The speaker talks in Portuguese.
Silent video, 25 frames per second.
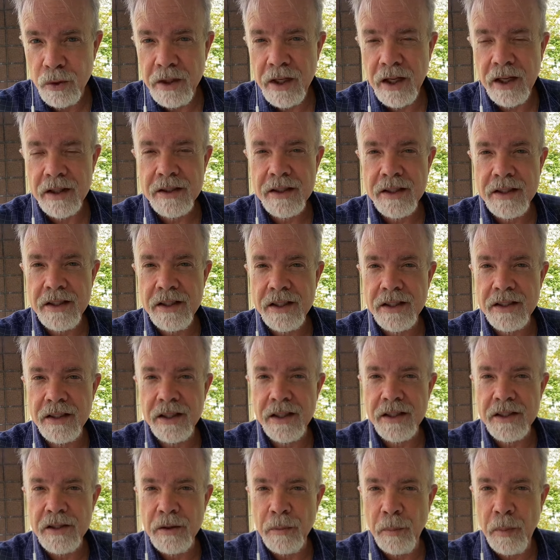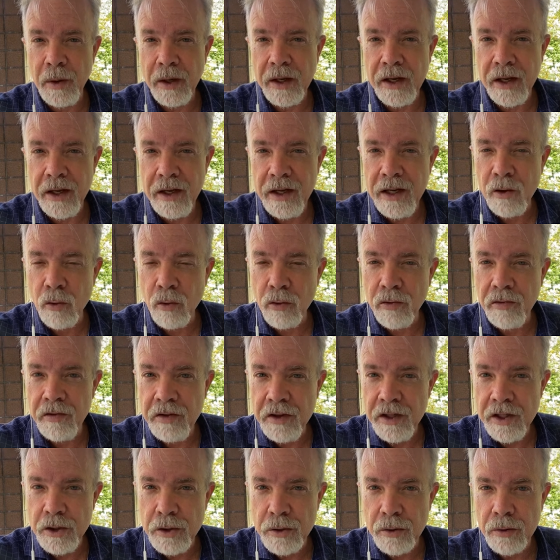E assista esse pequenino
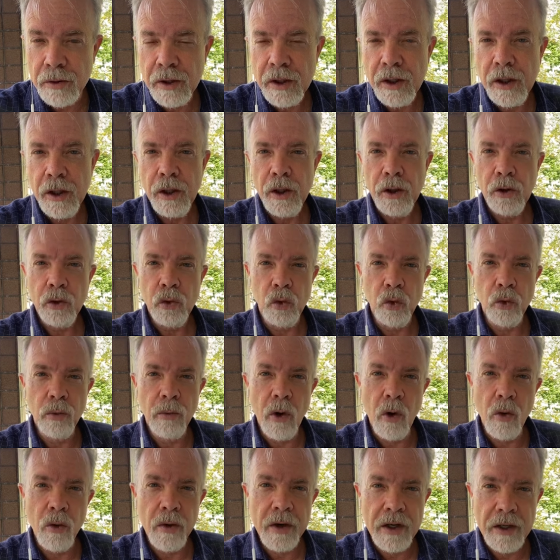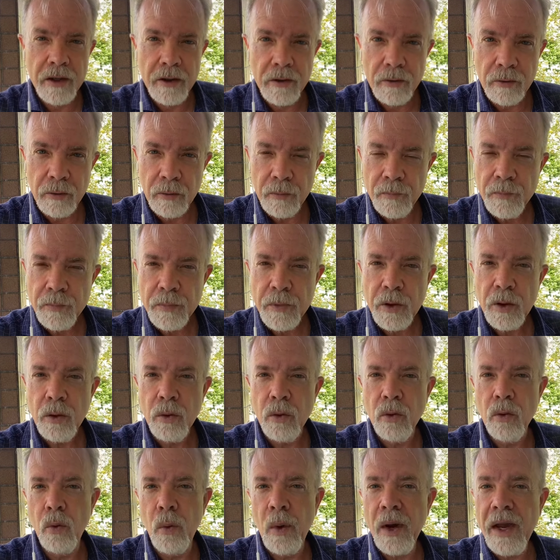vídeo do Mourão,
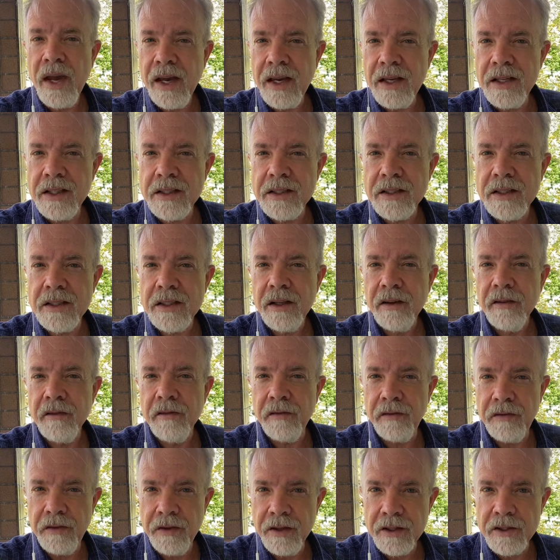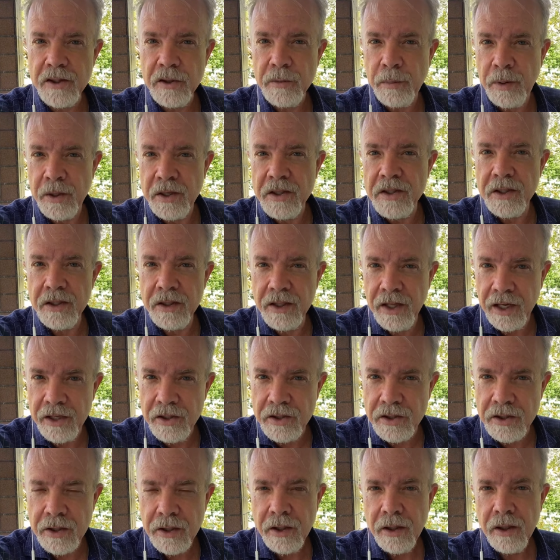um
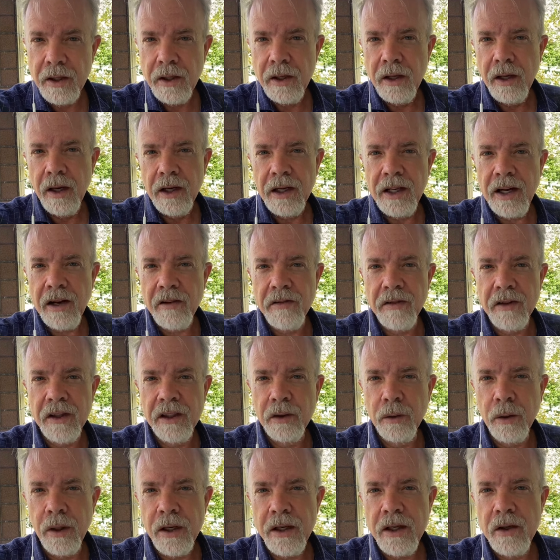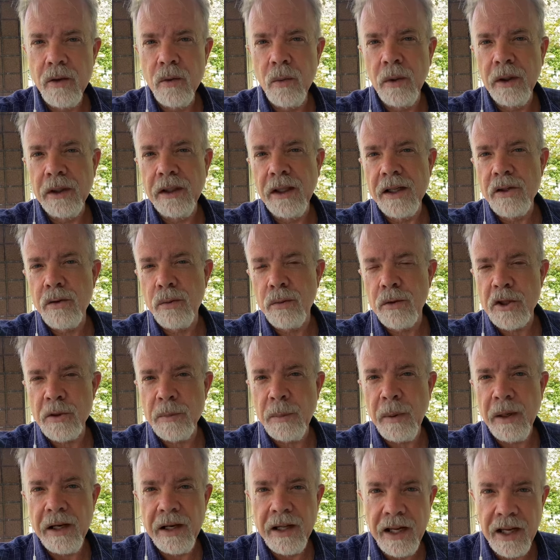ex-vice-presidente, gravando aí uma das suas
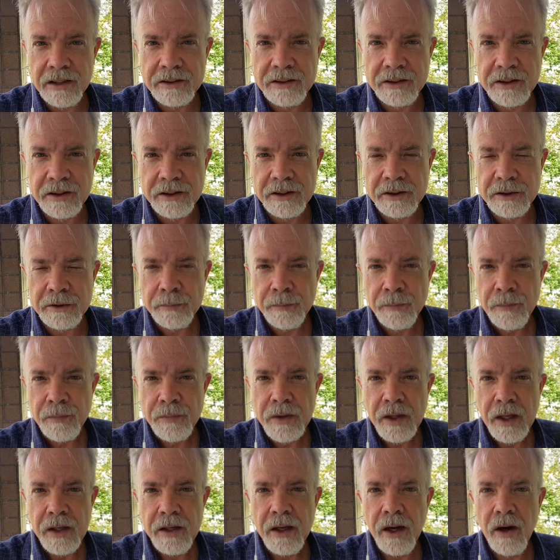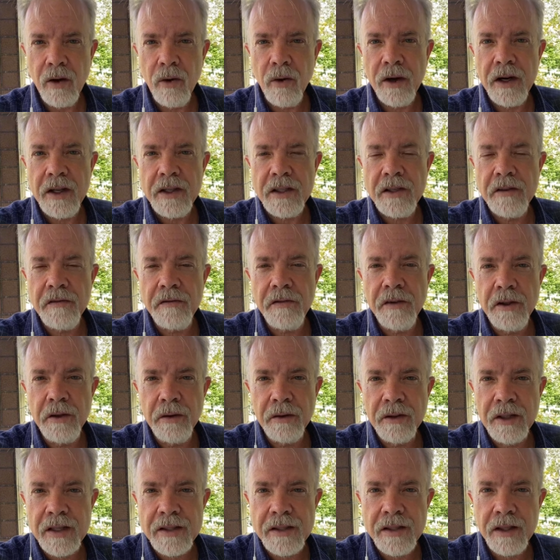palestras. E agora esse vídeo
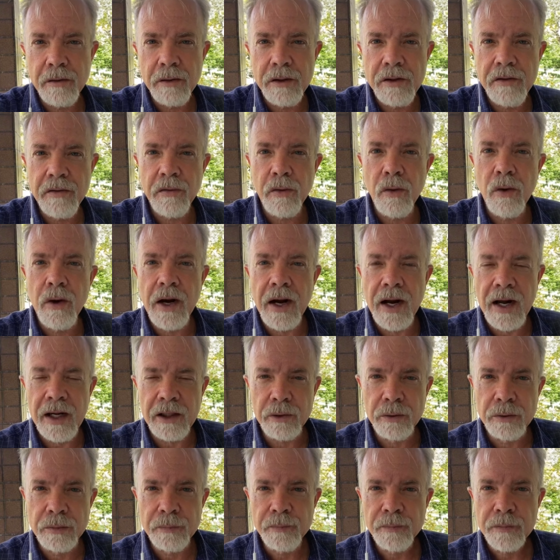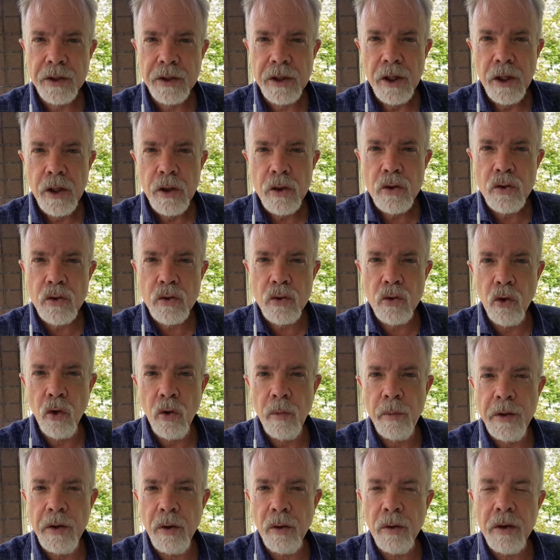está sendo divulgado
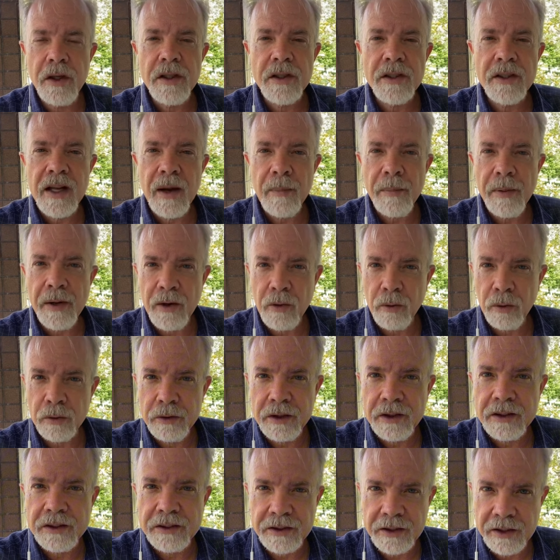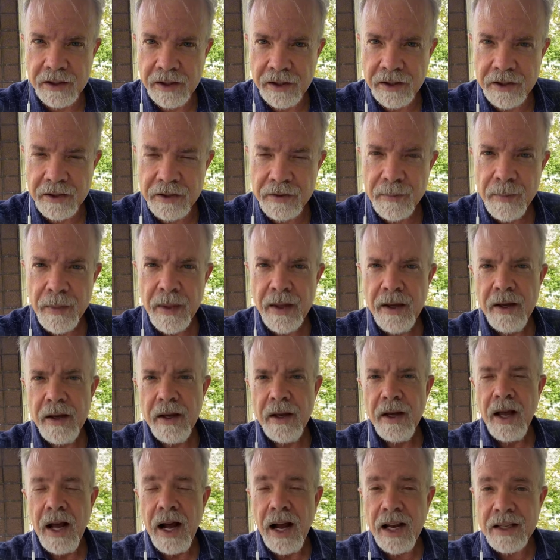sobre o que está para acontecer.
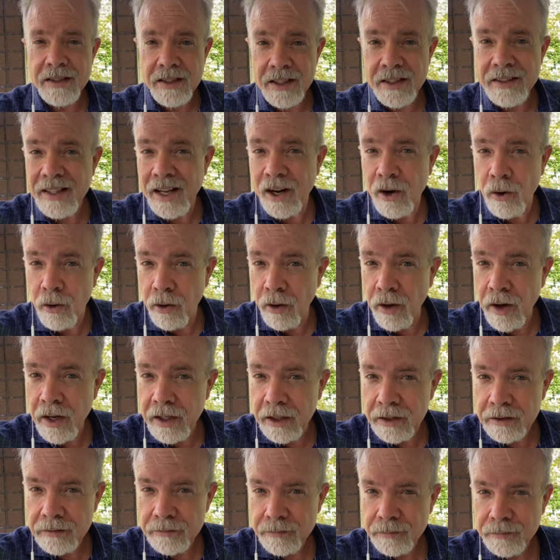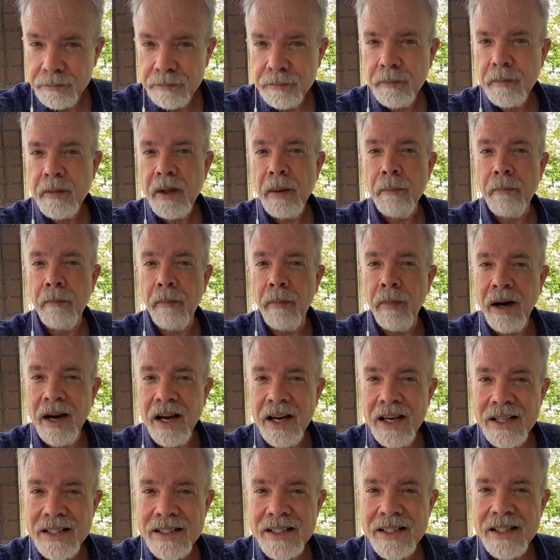Assista agora,
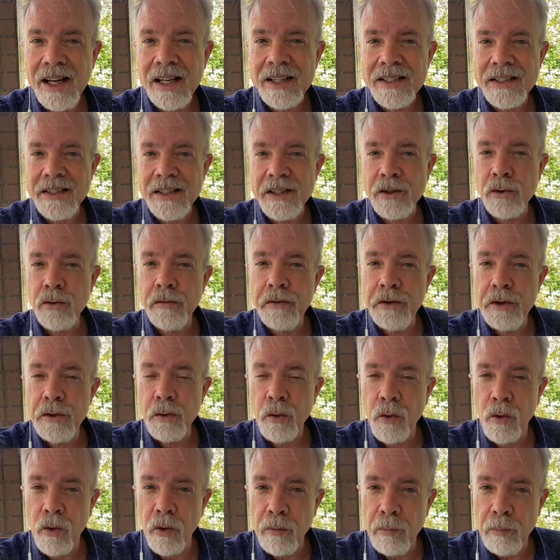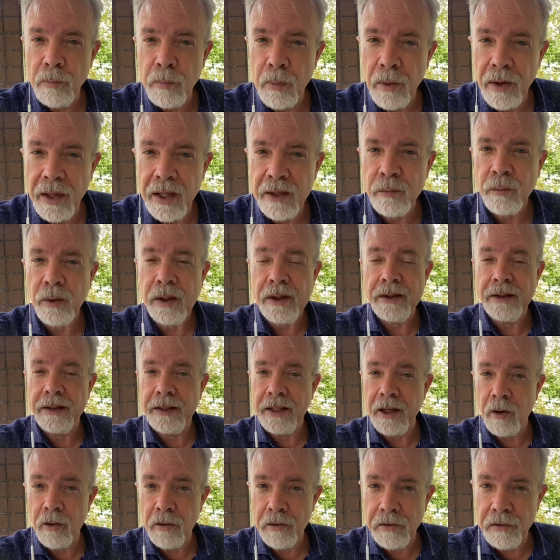mas assista o vídeo completo
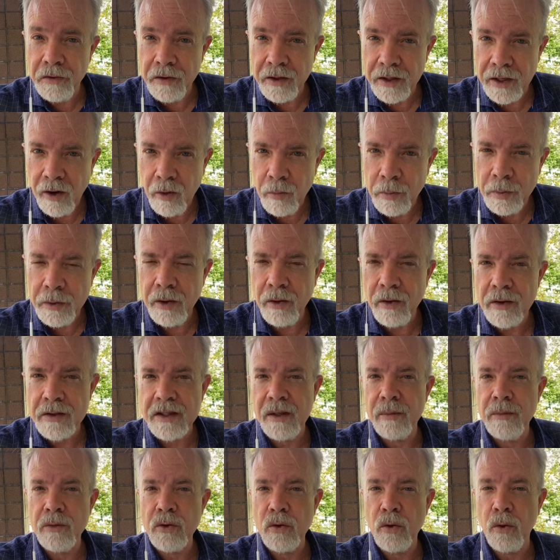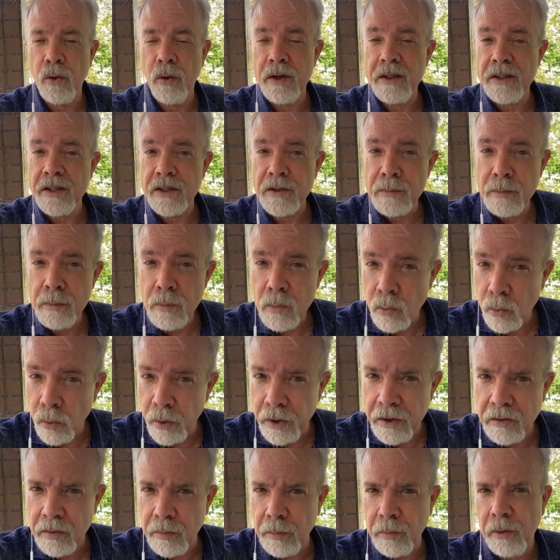até o final, porque nós temos coisas
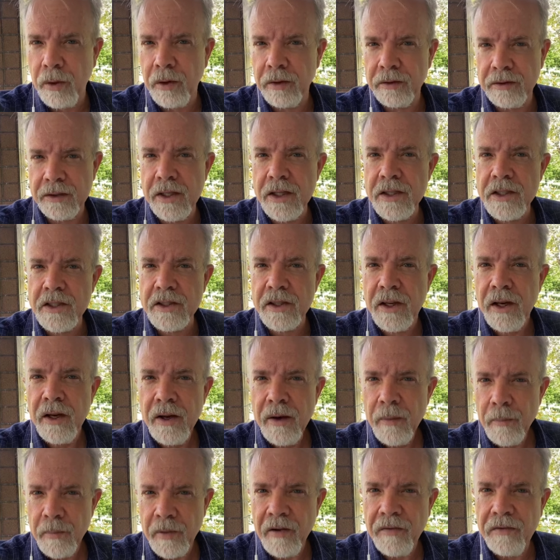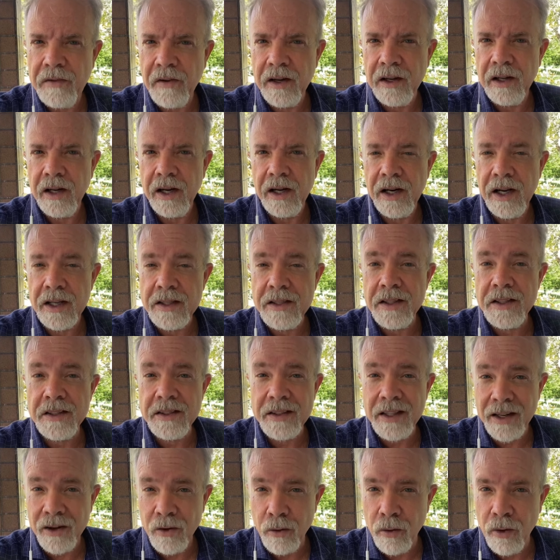muito importantes para falar.
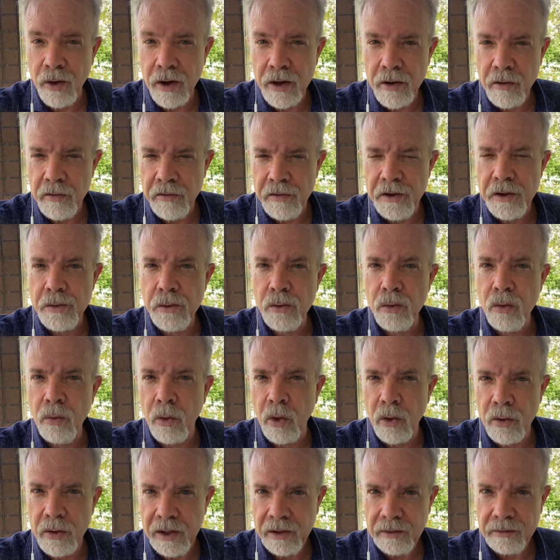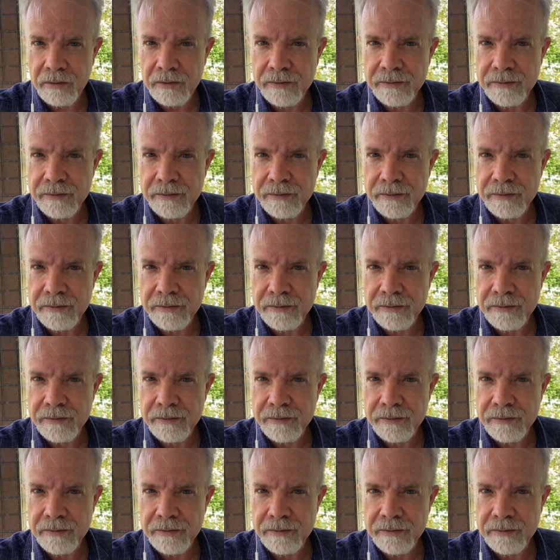Assista agora o vídeo do Mourão.